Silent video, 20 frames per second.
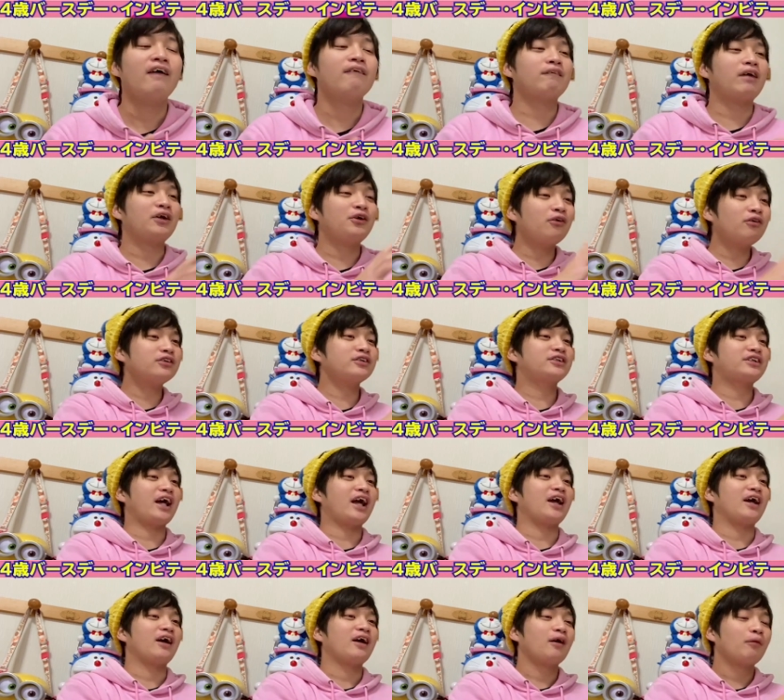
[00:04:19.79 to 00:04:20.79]
4
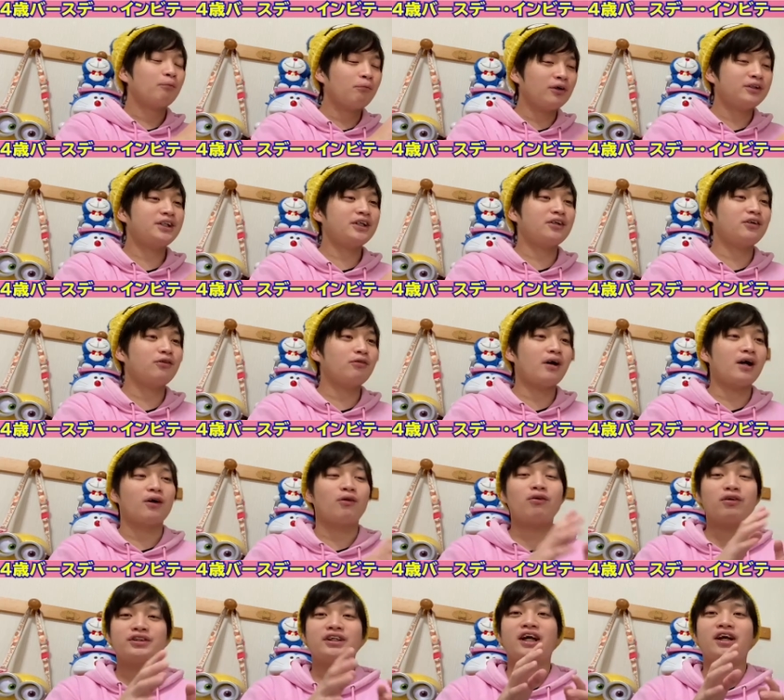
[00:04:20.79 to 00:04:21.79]
歳もしくは
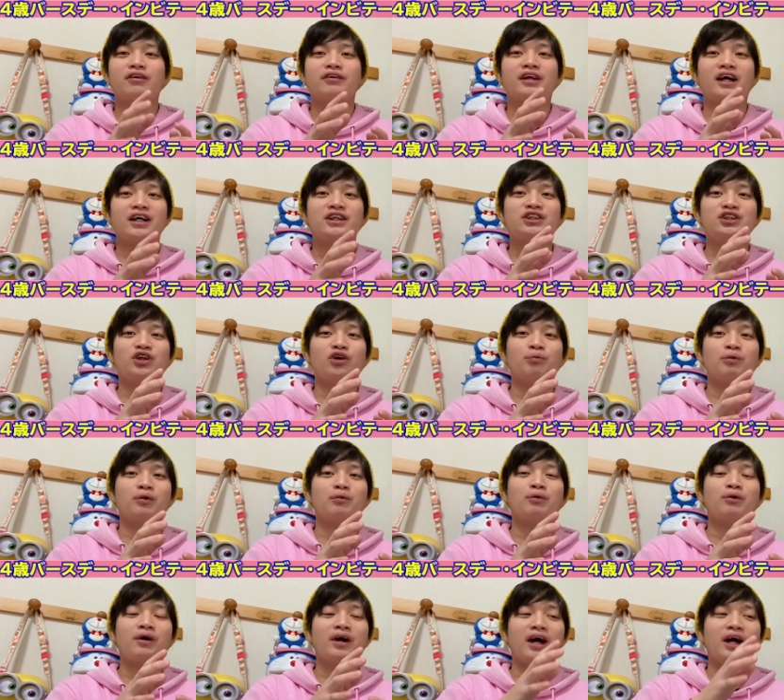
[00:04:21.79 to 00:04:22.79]
5歳の誕生日
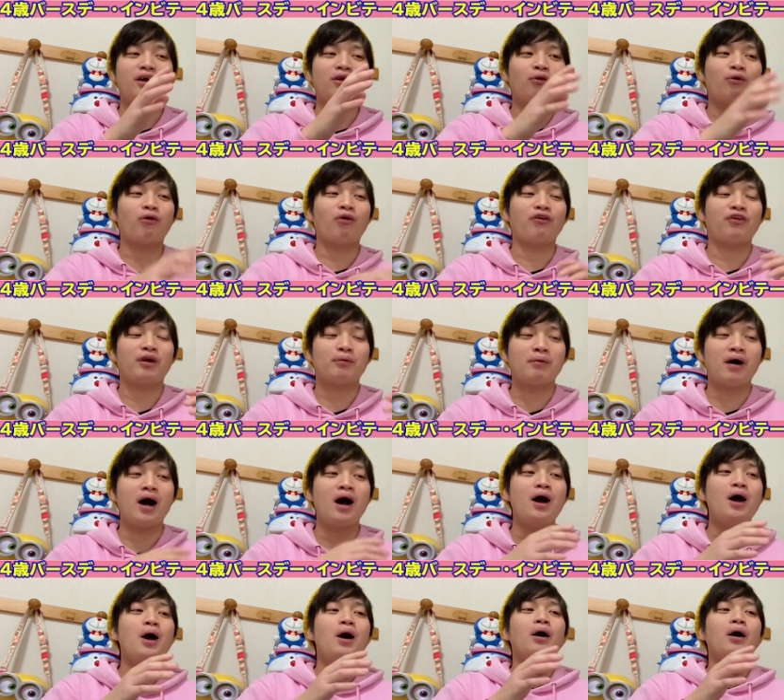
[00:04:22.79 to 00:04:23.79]
を迎えるお子様